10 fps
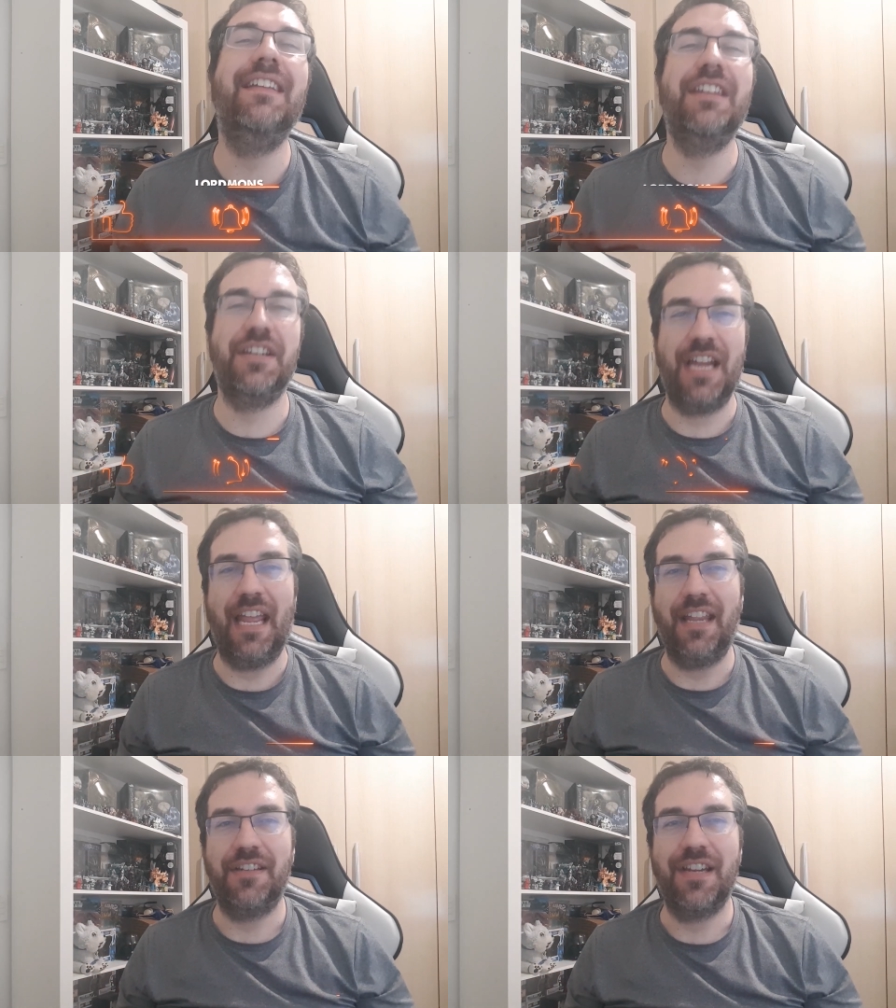de
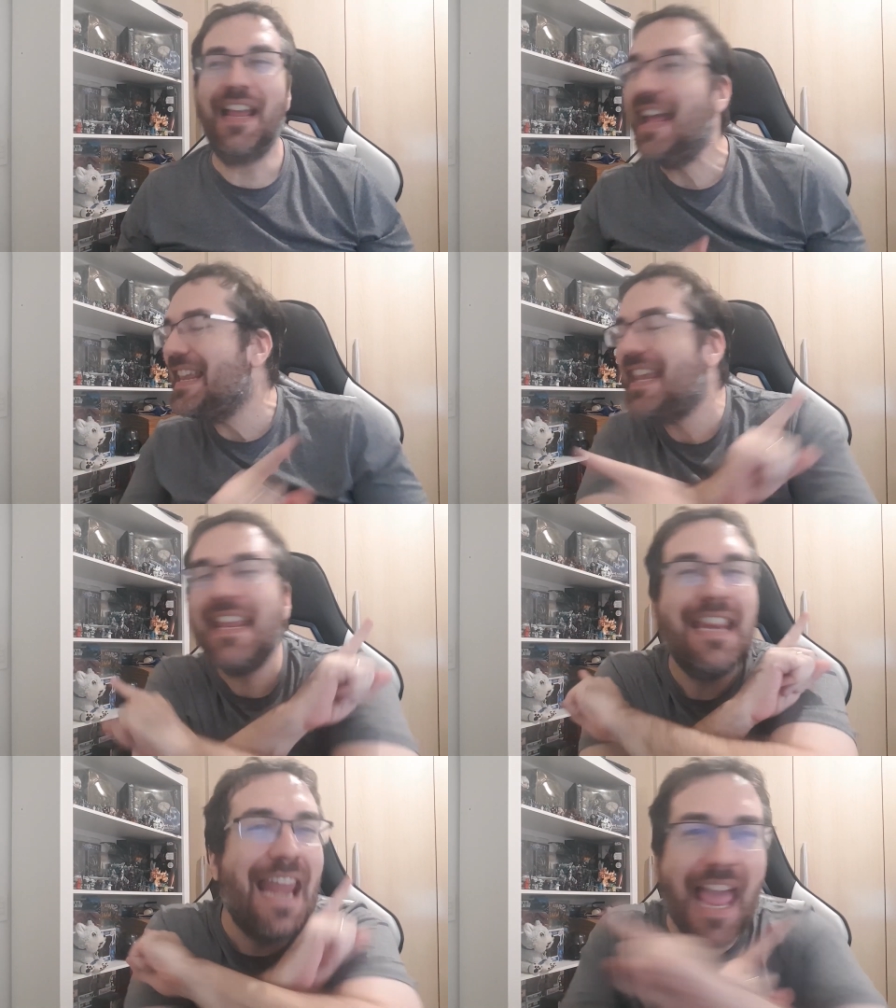gente
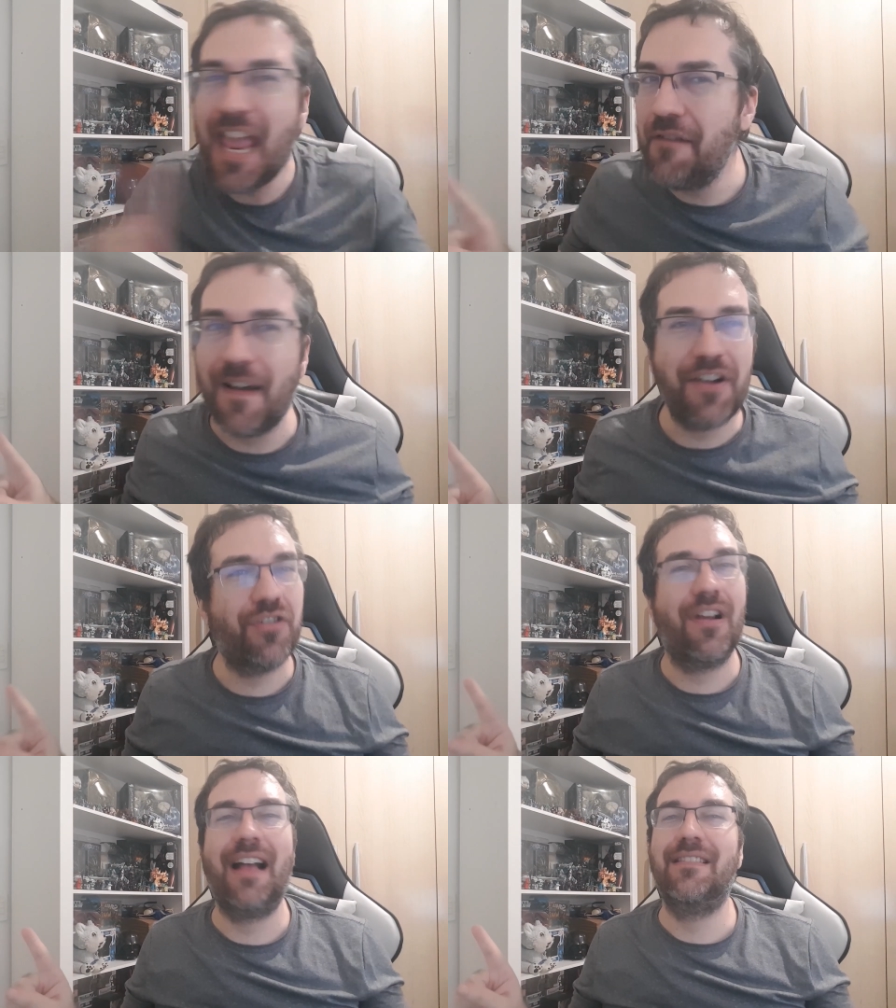que nem vai
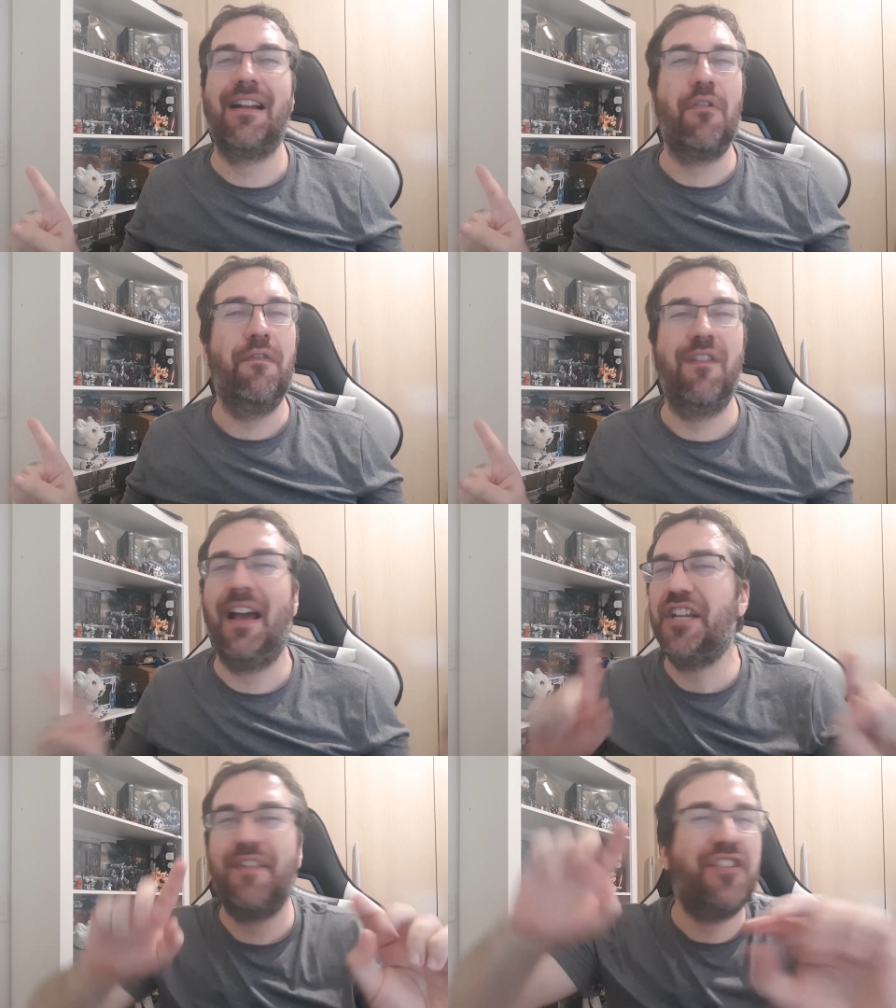jogar
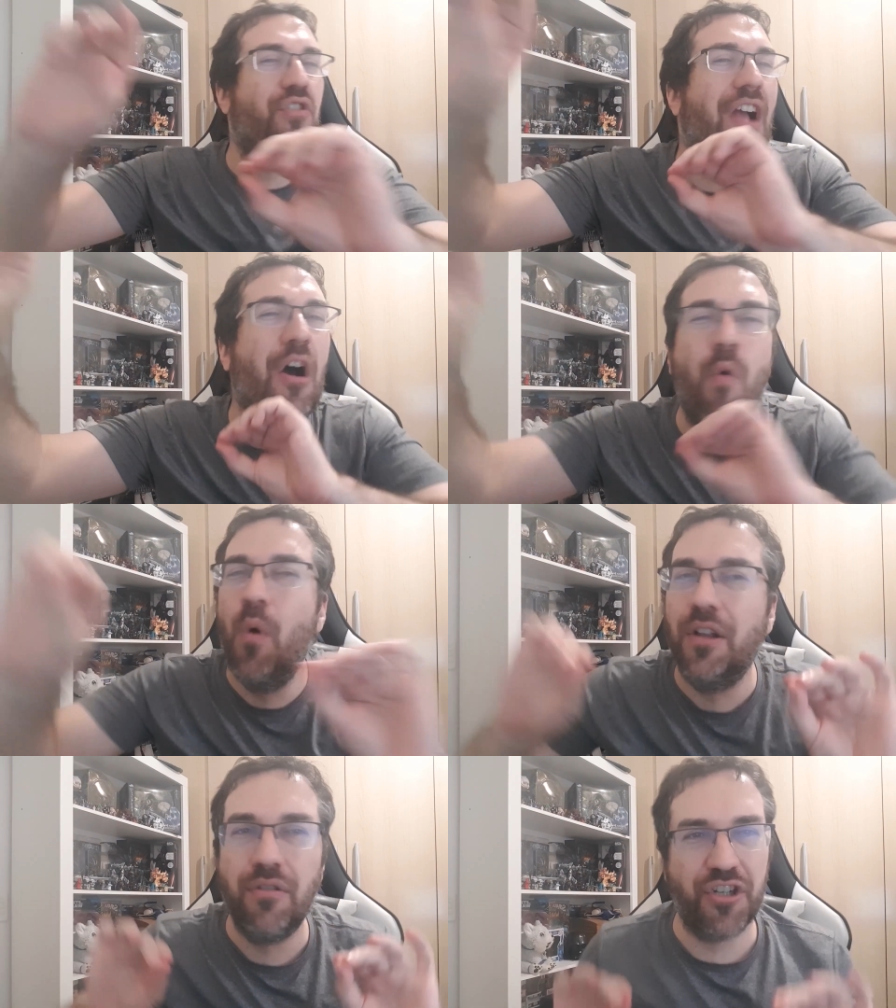Dragonflight, vai jogar um
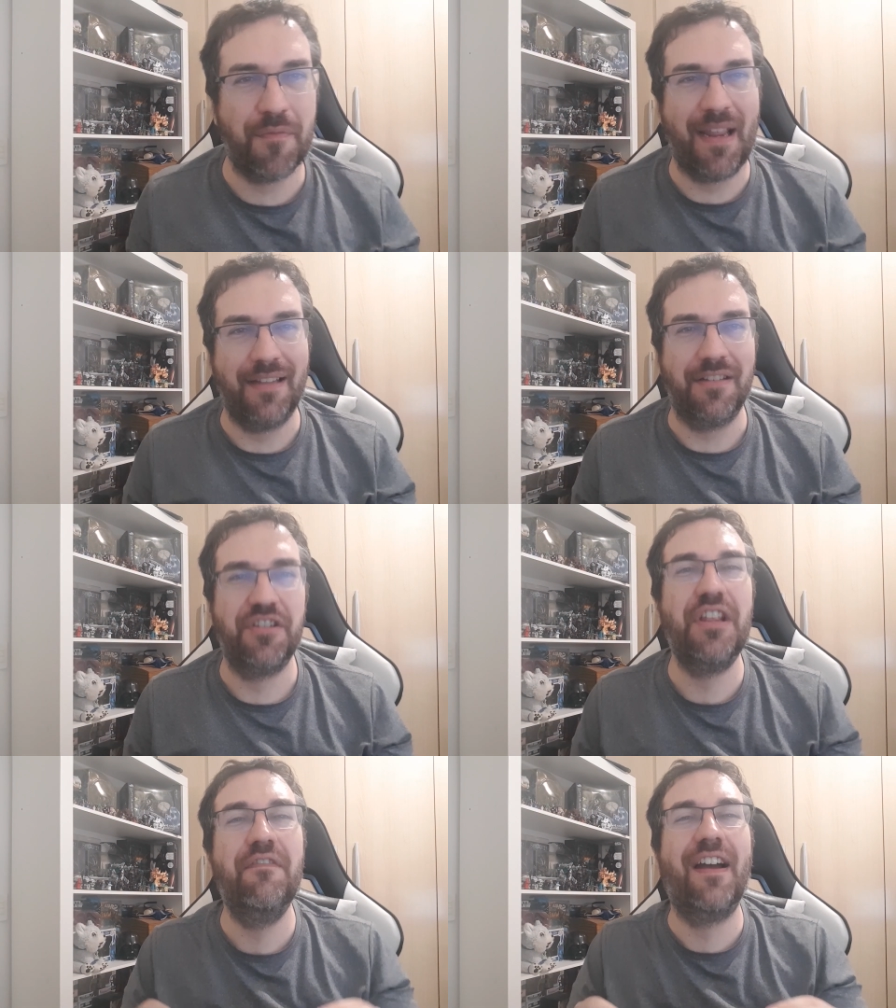ou dois
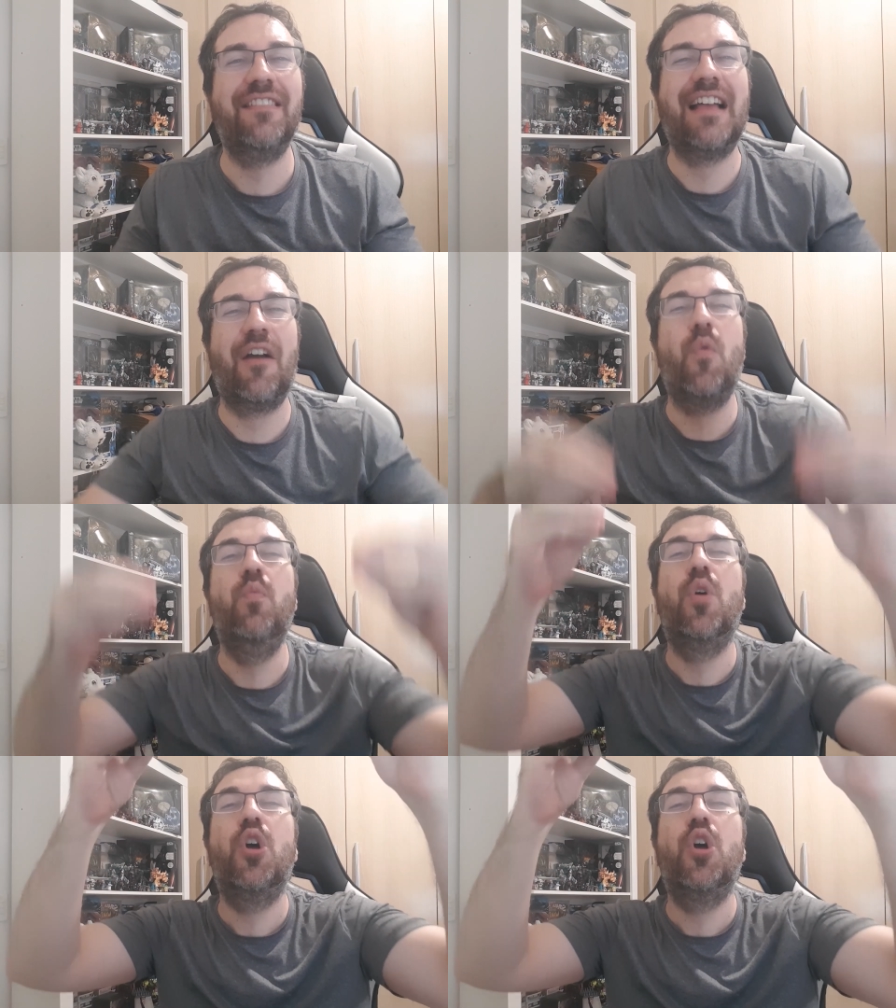meses e vai estar tá com